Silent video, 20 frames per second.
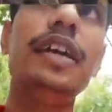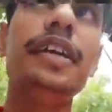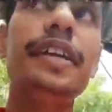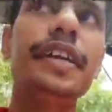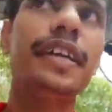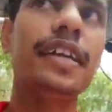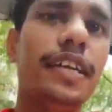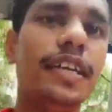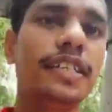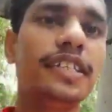
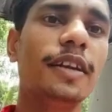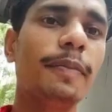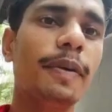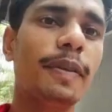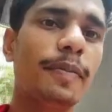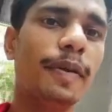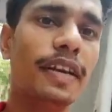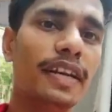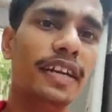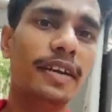एंट्री कर लिया
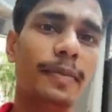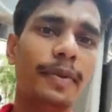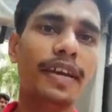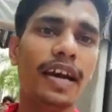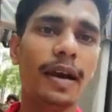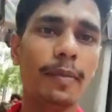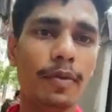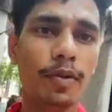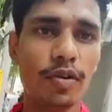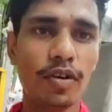जनपद मार्केट में
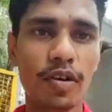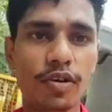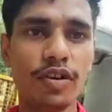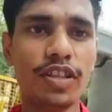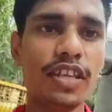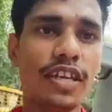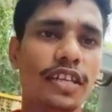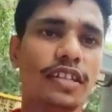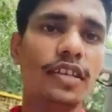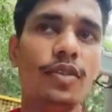आप लोगों को और
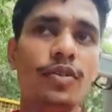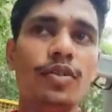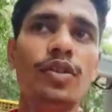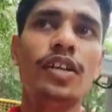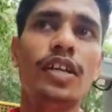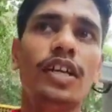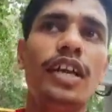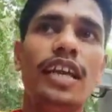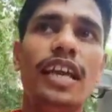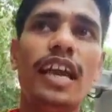दिखाता हूँ
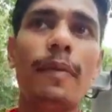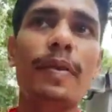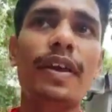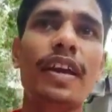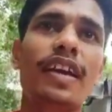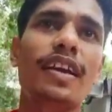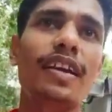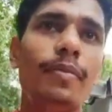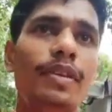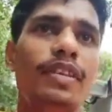यहाँ पे
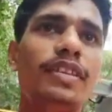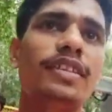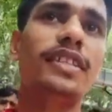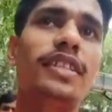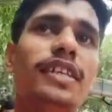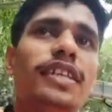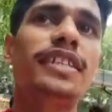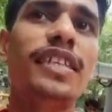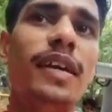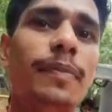क्या क्या मिल
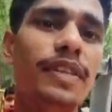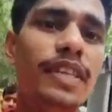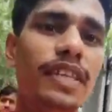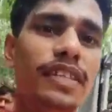सकता है जैसे आप